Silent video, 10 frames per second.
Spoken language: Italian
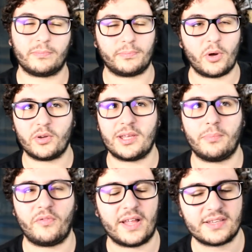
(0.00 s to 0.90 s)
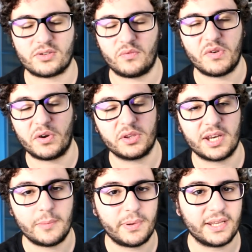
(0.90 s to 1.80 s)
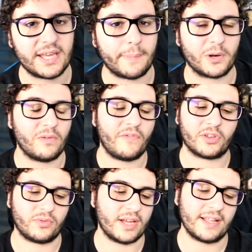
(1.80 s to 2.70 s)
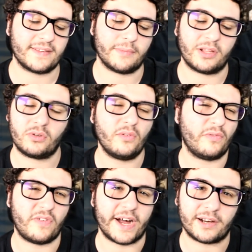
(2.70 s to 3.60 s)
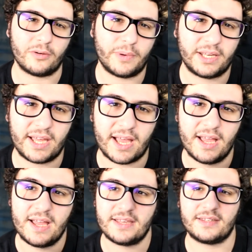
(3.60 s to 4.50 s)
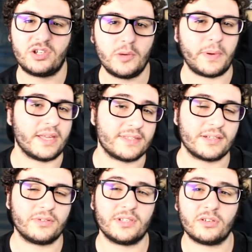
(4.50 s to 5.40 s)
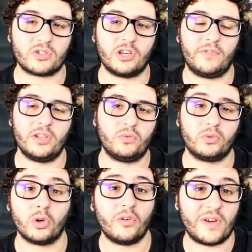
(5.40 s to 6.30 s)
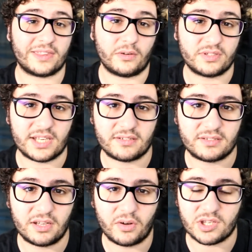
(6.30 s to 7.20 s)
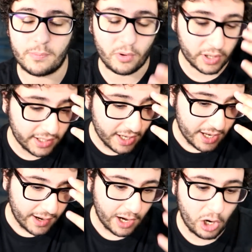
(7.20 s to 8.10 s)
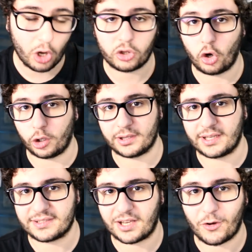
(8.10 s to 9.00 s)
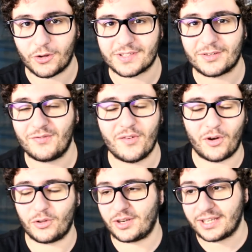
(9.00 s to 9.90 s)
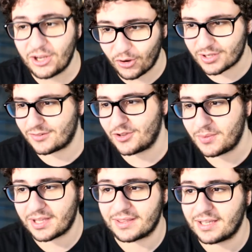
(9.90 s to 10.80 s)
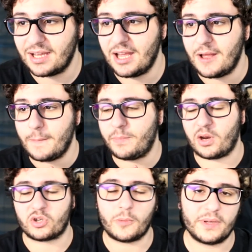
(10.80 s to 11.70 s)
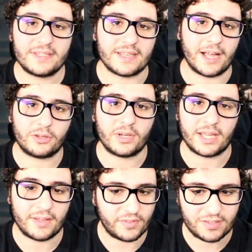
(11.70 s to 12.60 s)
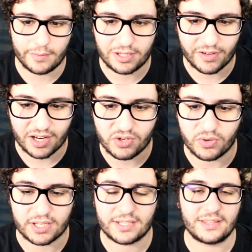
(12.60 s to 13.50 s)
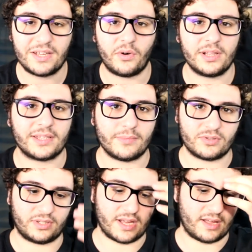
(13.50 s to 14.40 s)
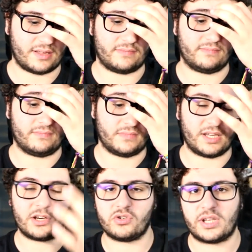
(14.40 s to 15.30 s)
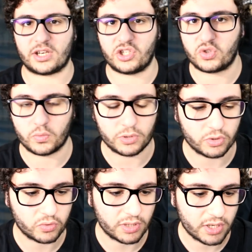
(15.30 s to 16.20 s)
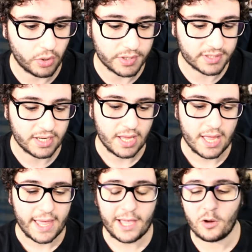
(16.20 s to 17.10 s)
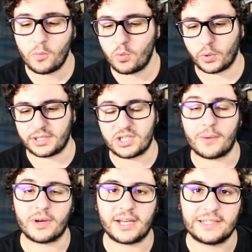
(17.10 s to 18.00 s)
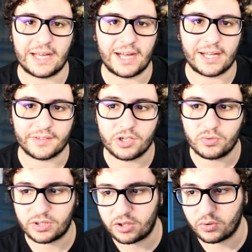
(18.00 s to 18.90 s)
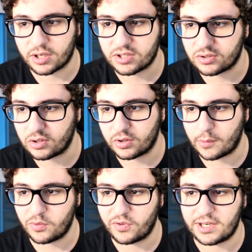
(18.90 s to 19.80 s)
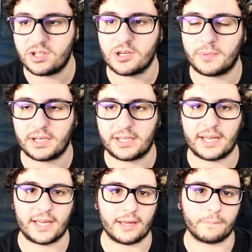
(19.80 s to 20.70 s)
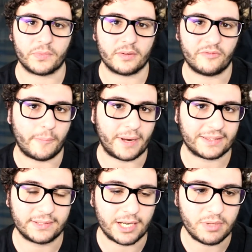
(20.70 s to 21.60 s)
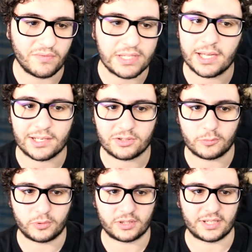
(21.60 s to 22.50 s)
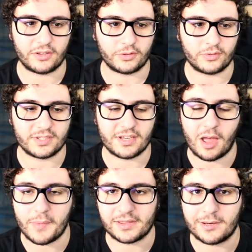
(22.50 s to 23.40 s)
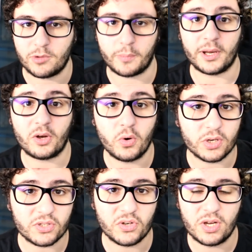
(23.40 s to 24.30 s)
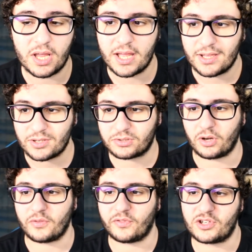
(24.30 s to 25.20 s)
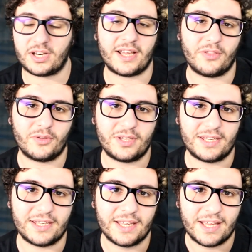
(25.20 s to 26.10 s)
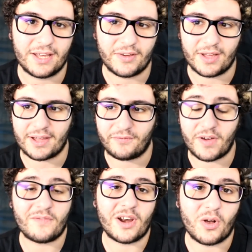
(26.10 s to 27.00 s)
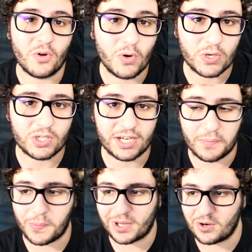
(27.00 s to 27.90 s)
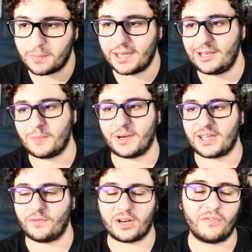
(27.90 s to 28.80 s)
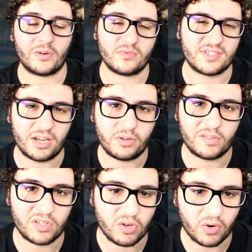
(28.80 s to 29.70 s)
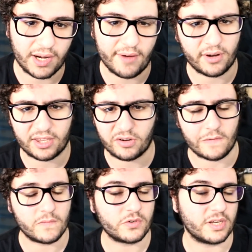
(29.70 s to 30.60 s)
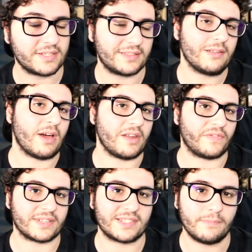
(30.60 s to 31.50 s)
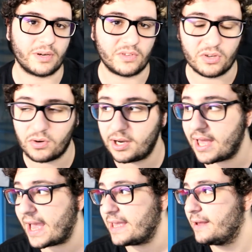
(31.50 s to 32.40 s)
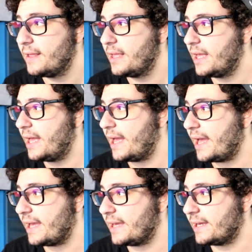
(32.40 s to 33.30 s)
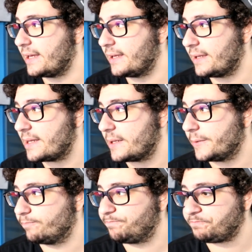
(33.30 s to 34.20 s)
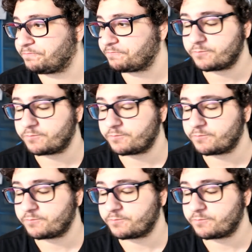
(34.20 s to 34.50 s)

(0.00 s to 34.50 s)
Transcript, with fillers: poco tempo fa, adesso non vi voglio dire il perché, però ho fatto una cazzata e mi ha detto non farlo perché se ci pensi così io ci ho riflettuto, l'ho fatta lo stesso sta cosa, poi l'ho tolta sta cosa, non vi voglio dire che cosa ovviamente, però ci ho pensato e effettivamente aveva ragione, tante volte bisogna ragionarci subito sulle cose e comunque diciamo che da, da, giugno ad ora sono ancora più felice perché fa parte della mia vita, la sto portando insieme nel mio percorso, sto cercando di eh, farvela conoscere un pochino meglio perché vorrei fare un sacco di video con lei, vorrei trovare un giorno a settimana e far sempre video con lei e, ehm,